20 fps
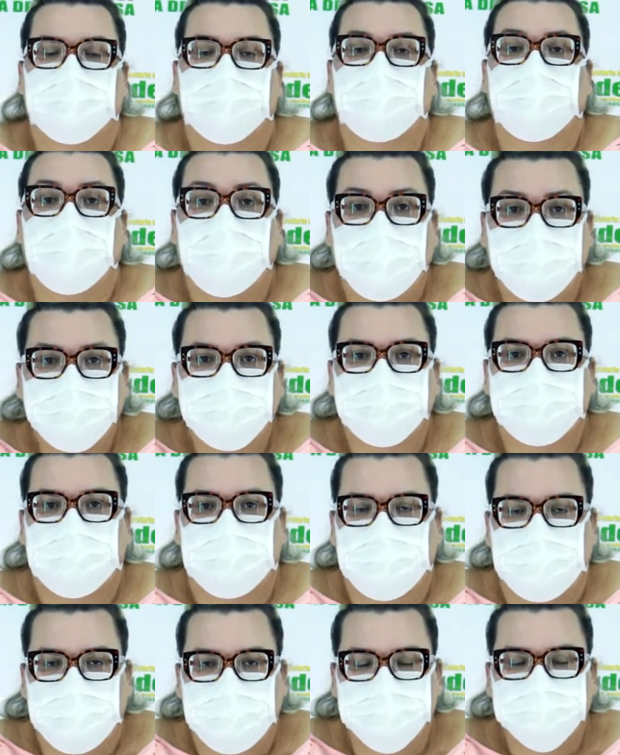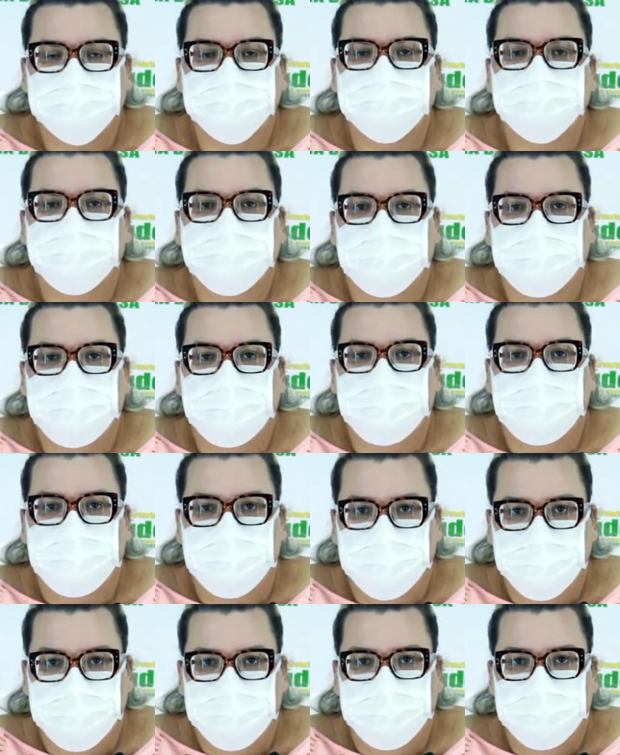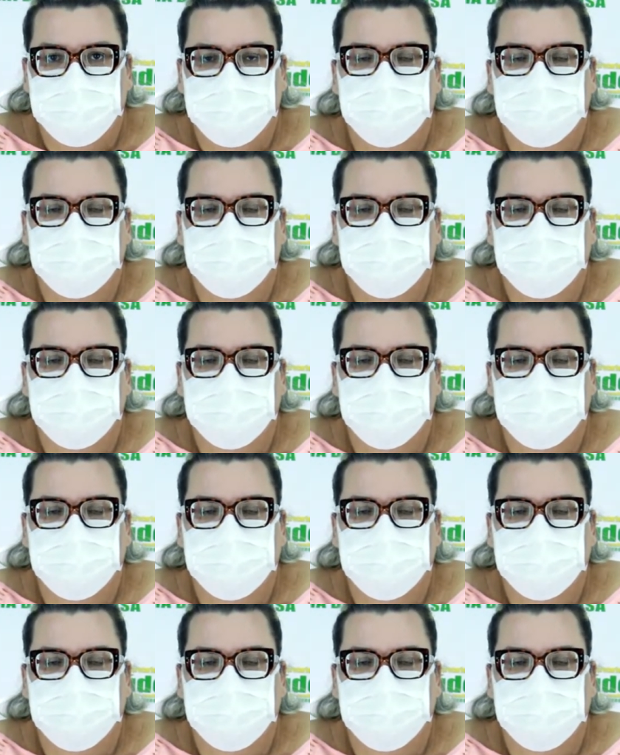quatro casos no Manlipu,